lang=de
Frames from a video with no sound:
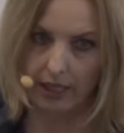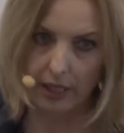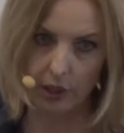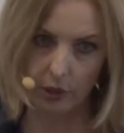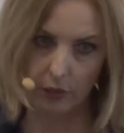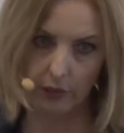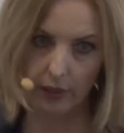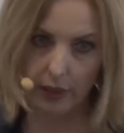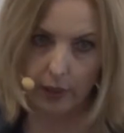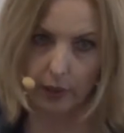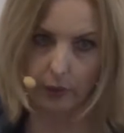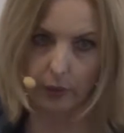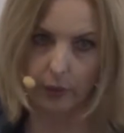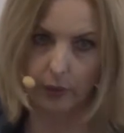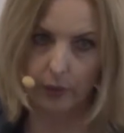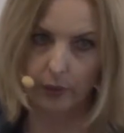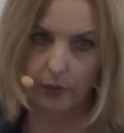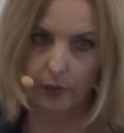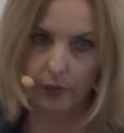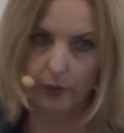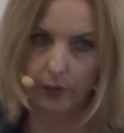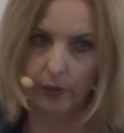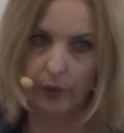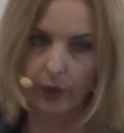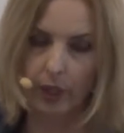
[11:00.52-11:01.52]

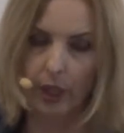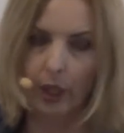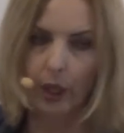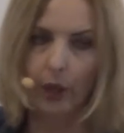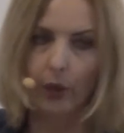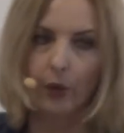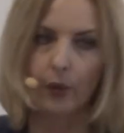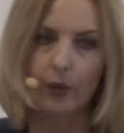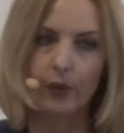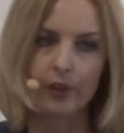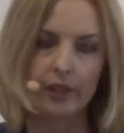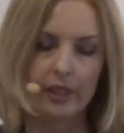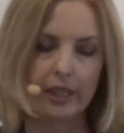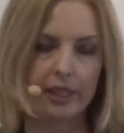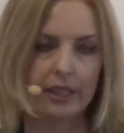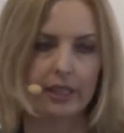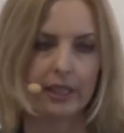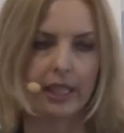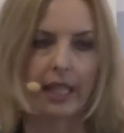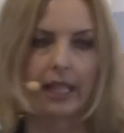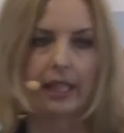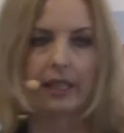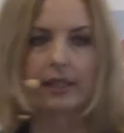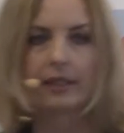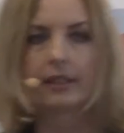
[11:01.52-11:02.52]
Entwicklung. Und ich
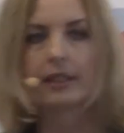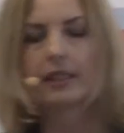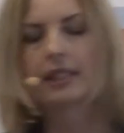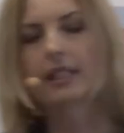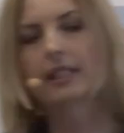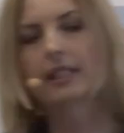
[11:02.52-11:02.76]
denke,